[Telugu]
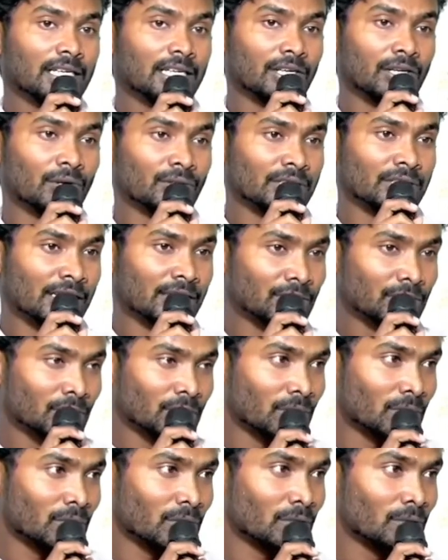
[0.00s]
ఈరోజు
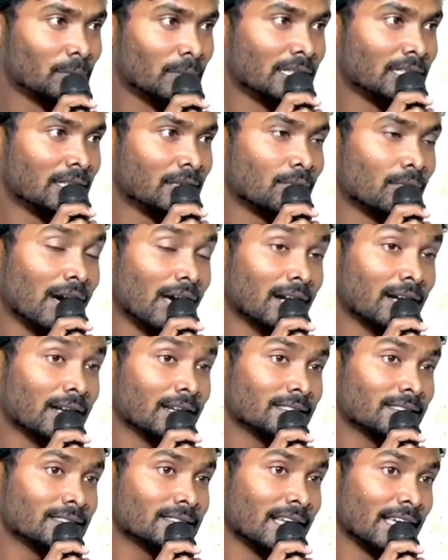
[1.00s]
ఎంతోమంది మరణ
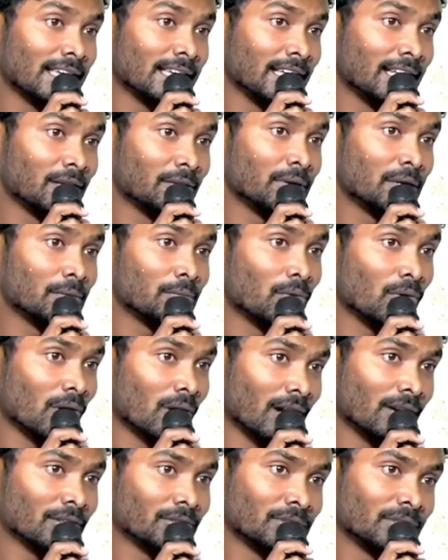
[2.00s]
శైలిపై
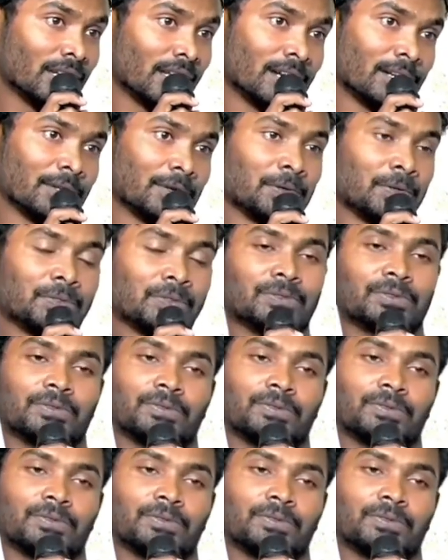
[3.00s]
పోరాడుతున్నారు ఈరోజు